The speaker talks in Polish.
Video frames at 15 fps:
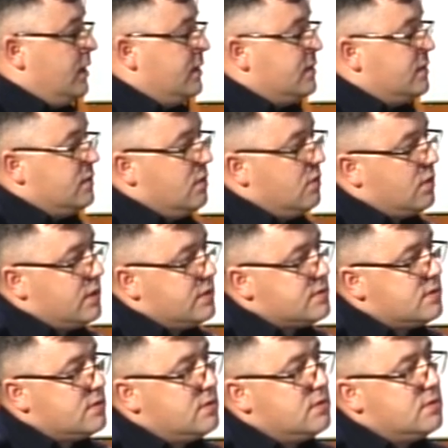E,
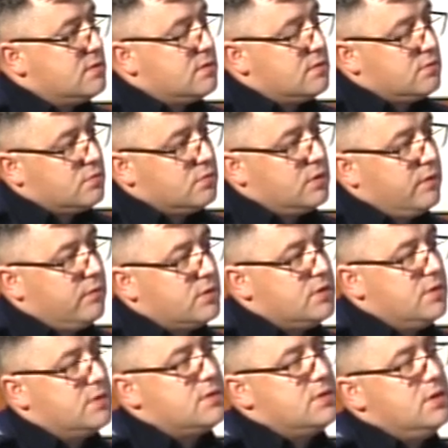okres tutaj
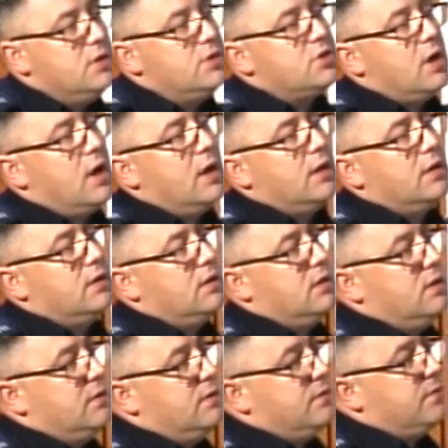właśnie znicza
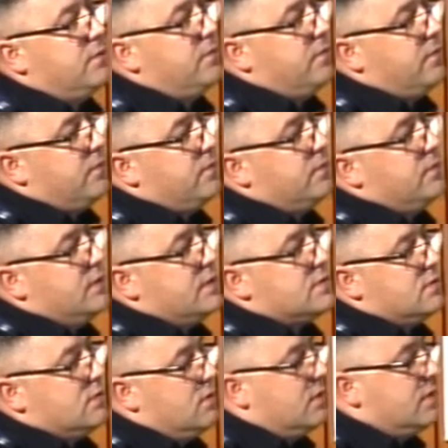i jest
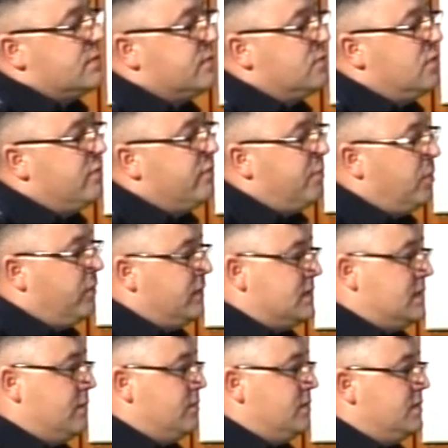to okres, w którym
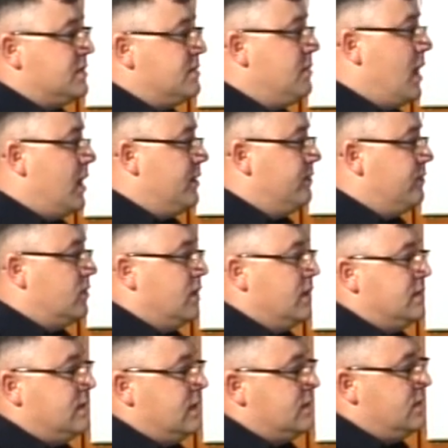wprowadzamy zmiany w
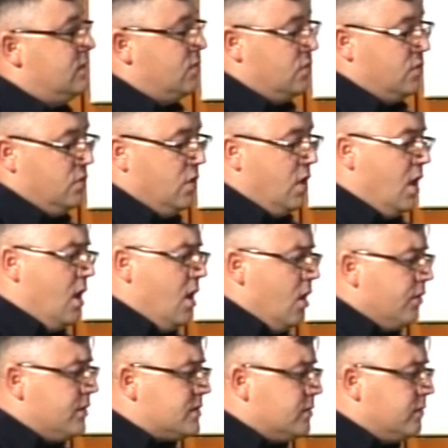organizacji ruchu.
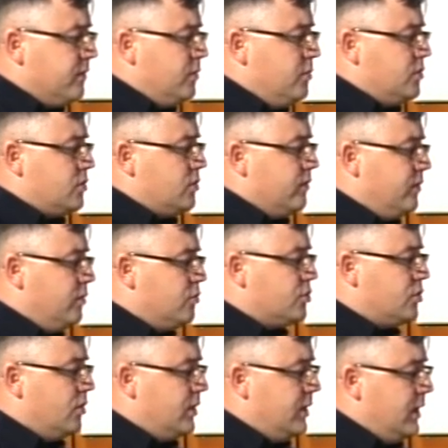One są
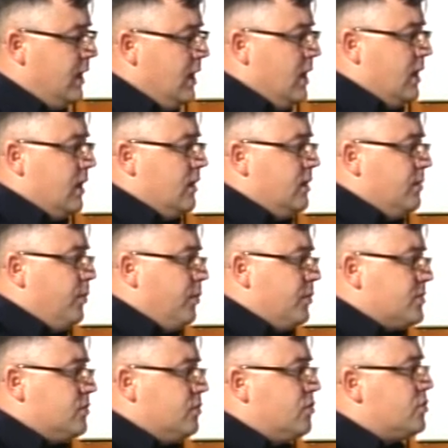wymuszone e, po
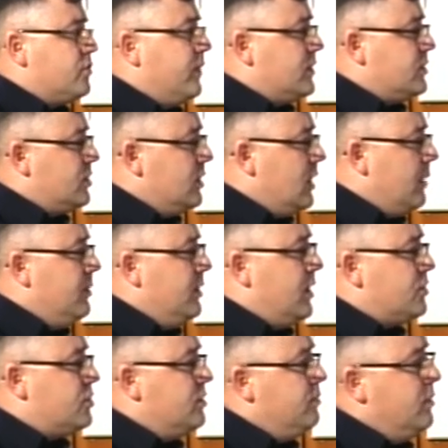prostu doświadczeniami
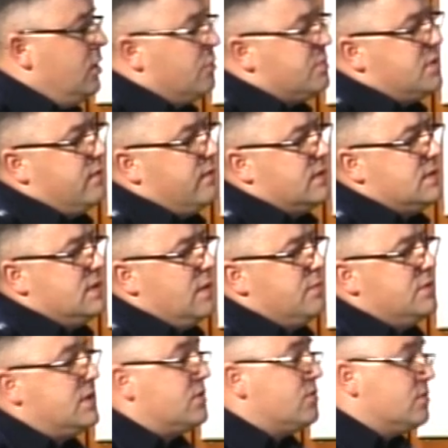naszymi, obserwacjami
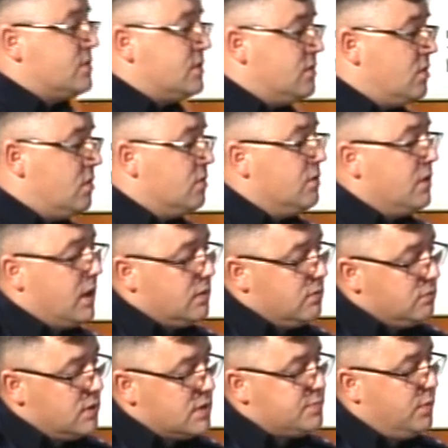zarządcy drogi, jak u
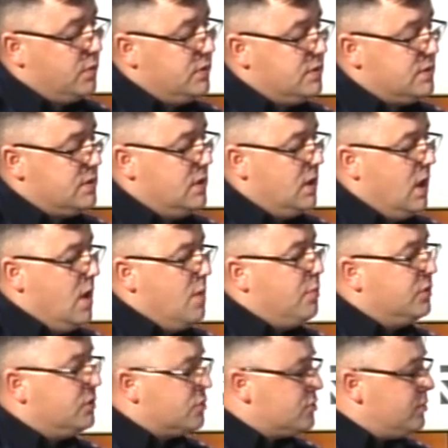nas policji,
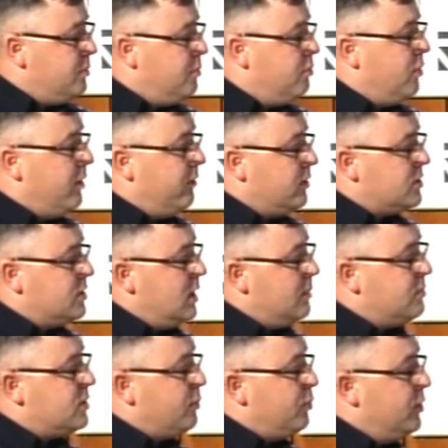po to, żeby była właśnie
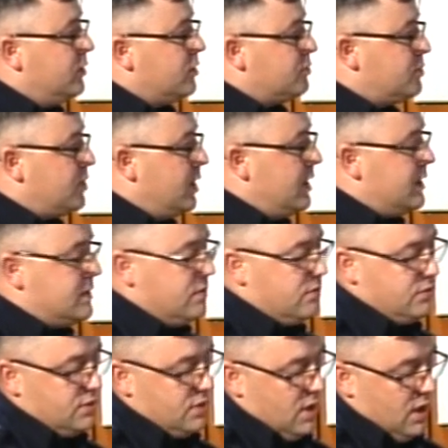lepsza płynność,
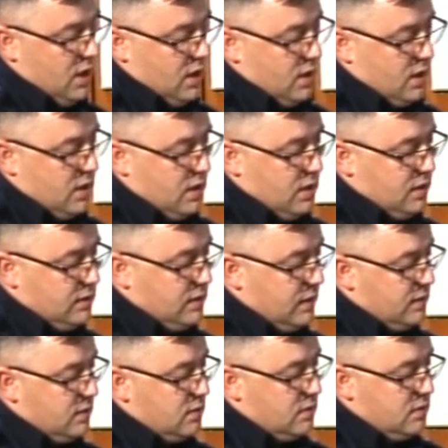przejezdność e, i
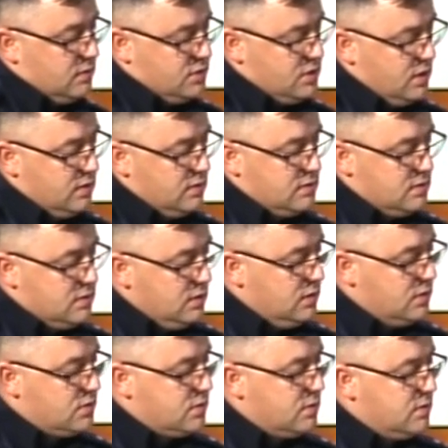ten e, dzień
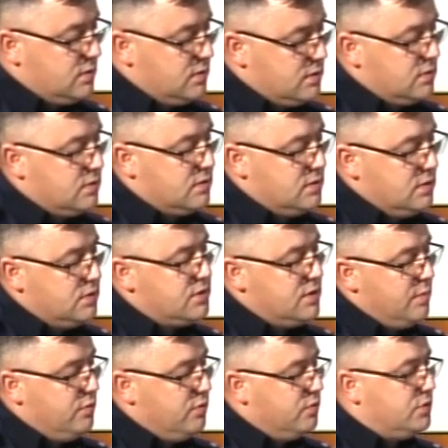znicz, znicz nie
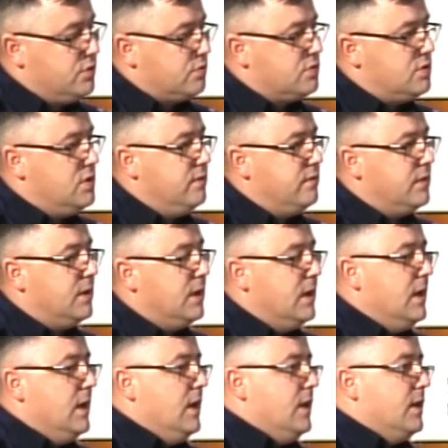był uciążliwy.
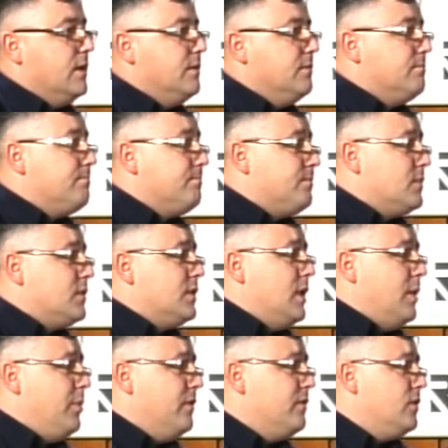
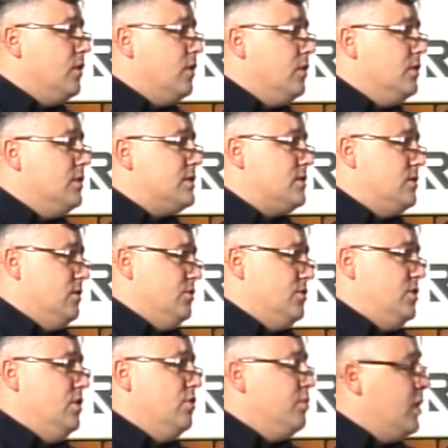Na pewno jest to, że
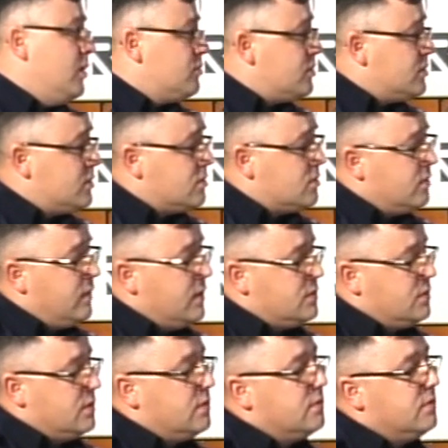nie umieją się
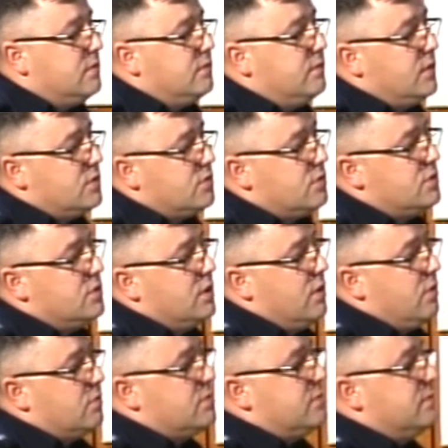stosować, większości
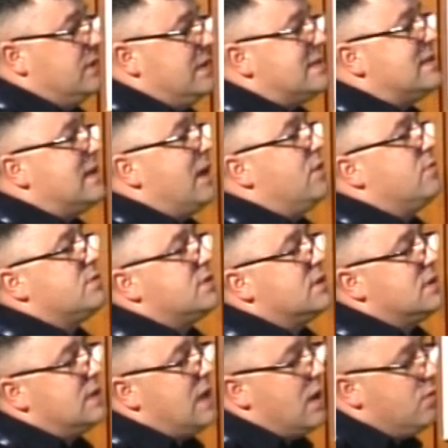kierujących nie znają
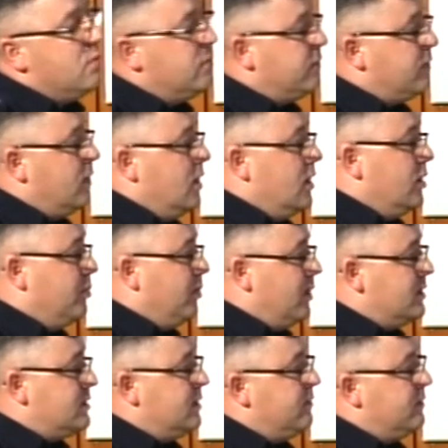sygnałów i
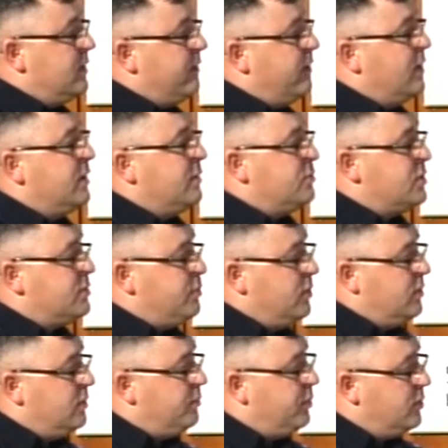poleceń wydawanych przez
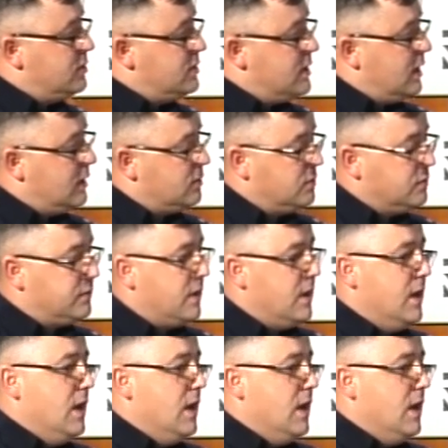policjantów.